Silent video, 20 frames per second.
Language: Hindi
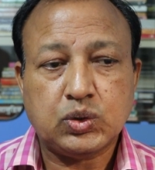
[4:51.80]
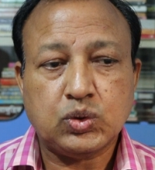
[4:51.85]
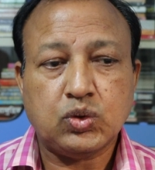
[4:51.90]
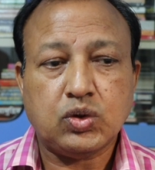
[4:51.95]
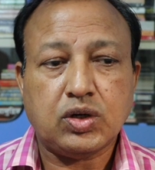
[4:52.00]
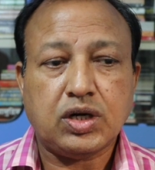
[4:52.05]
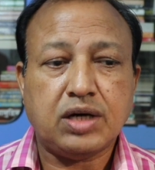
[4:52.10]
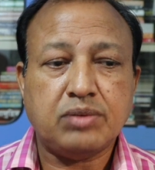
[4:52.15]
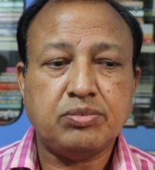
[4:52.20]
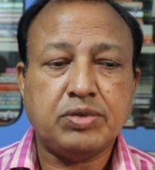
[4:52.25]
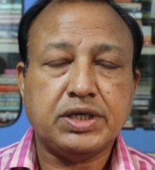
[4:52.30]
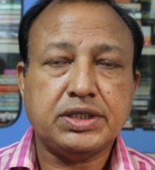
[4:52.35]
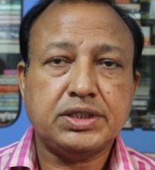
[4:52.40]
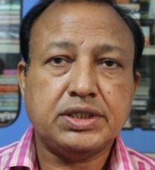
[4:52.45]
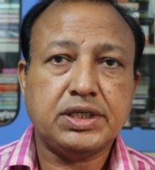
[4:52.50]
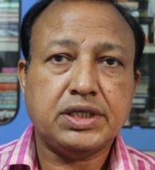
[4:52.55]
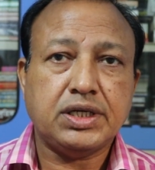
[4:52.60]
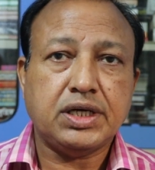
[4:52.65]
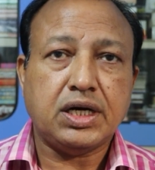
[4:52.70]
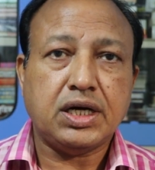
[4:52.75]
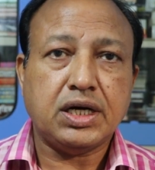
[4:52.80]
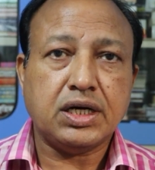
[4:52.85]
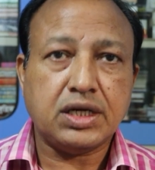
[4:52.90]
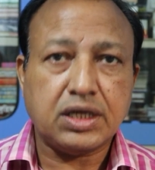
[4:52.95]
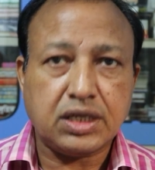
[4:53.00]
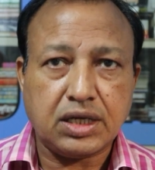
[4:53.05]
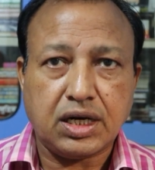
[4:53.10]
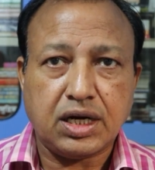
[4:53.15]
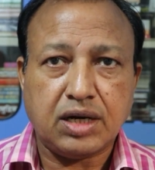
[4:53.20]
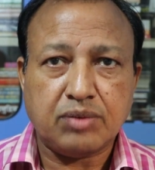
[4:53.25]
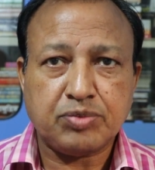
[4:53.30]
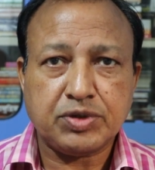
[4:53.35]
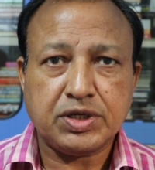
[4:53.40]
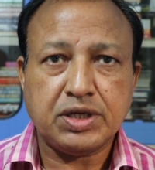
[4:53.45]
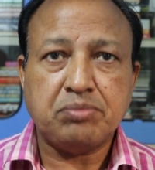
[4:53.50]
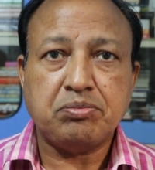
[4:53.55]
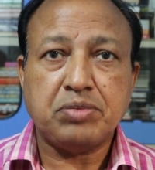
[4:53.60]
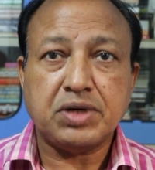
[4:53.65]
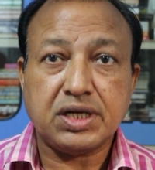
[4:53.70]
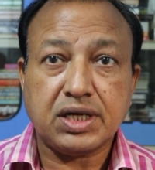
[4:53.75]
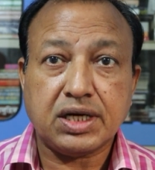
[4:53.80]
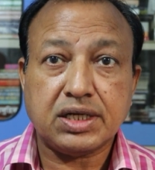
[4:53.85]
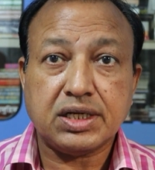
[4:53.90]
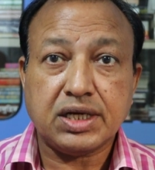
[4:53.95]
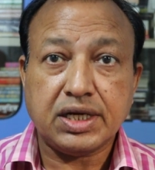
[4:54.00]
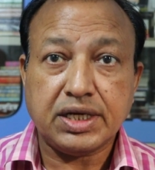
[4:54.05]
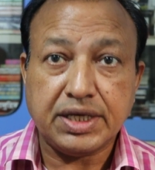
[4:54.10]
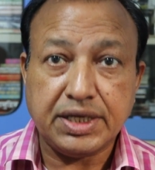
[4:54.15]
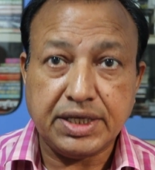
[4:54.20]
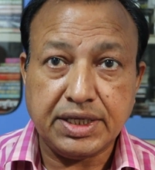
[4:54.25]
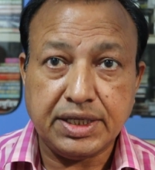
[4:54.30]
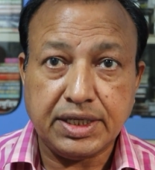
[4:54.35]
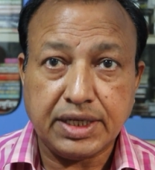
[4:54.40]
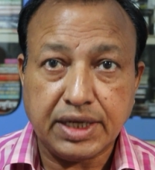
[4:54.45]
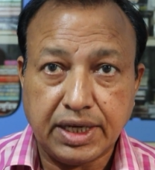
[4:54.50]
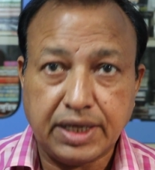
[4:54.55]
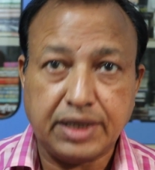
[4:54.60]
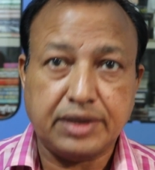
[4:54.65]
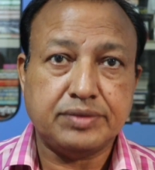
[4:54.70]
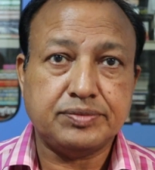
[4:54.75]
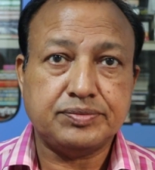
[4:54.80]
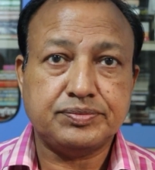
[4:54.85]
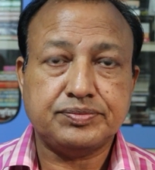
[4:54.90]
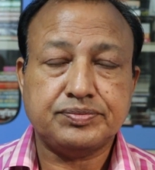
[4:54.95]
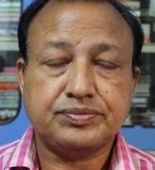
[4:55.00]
तो अब आइए अगर आपने बनाना ही है